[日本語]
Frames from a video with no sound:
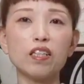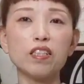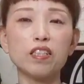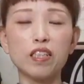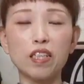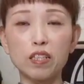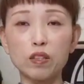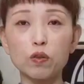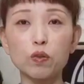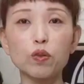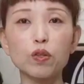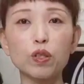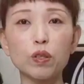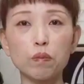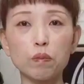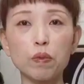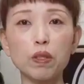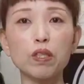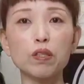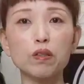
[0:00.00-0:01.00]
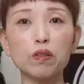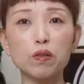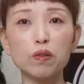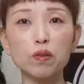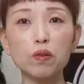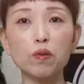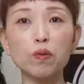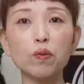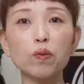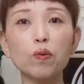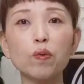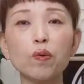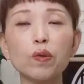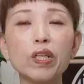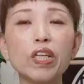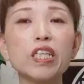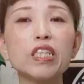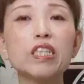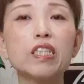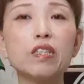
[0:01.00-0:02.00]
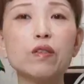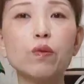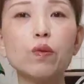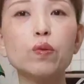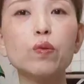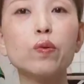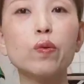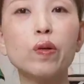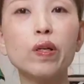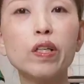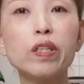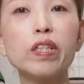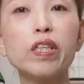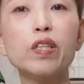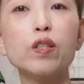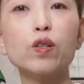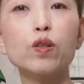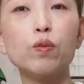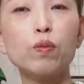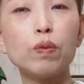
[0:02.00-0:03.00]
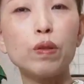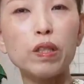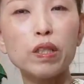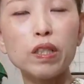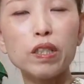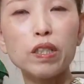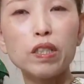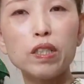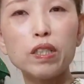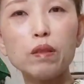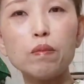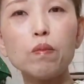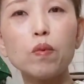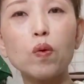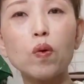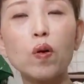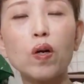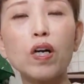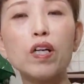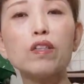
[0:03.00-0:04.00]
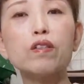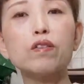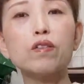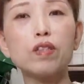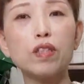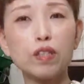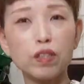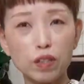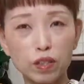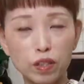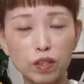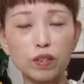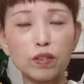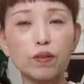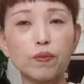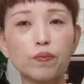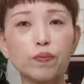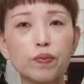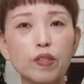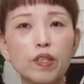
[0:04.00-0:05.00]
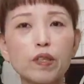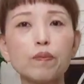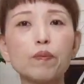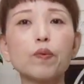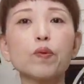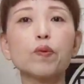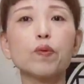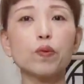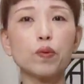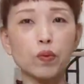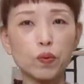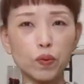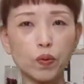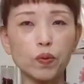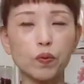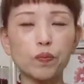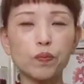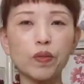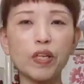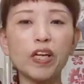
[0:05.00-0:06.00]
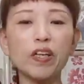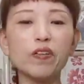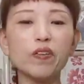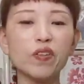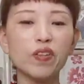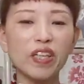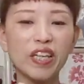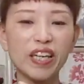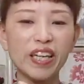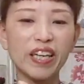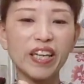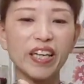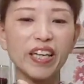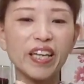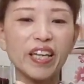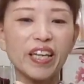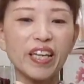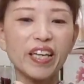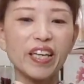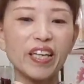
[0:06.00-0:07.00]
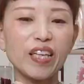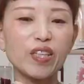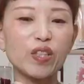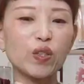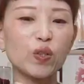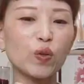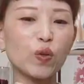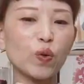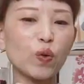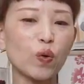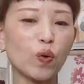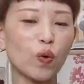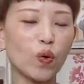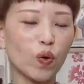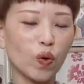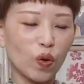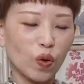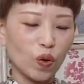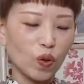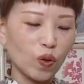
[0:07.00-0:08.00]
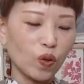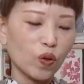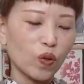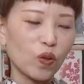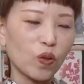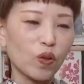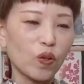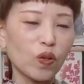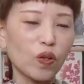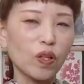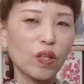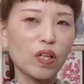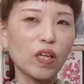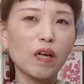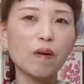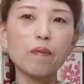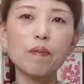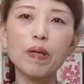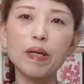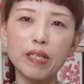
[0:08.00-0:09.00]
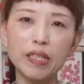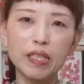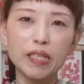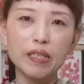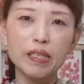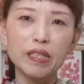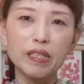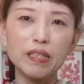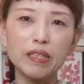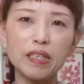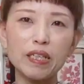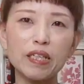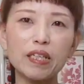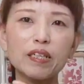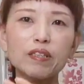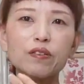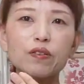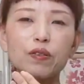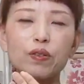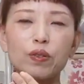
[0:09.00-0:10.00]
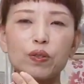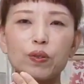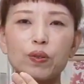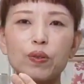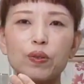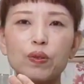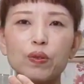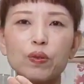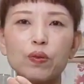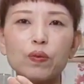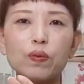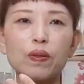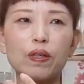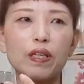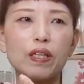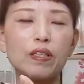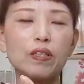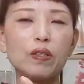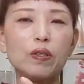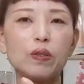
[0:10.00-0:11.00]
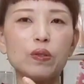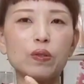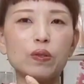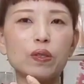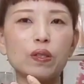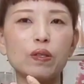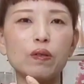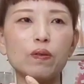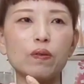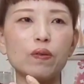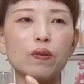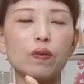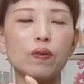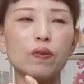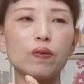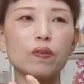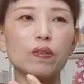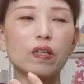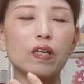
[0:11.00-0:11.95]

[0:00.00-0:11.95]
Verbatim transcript: スラッとして見えるのと同じことが手首にもあるんです、着物の。なのでえっとあまり長くするのはあの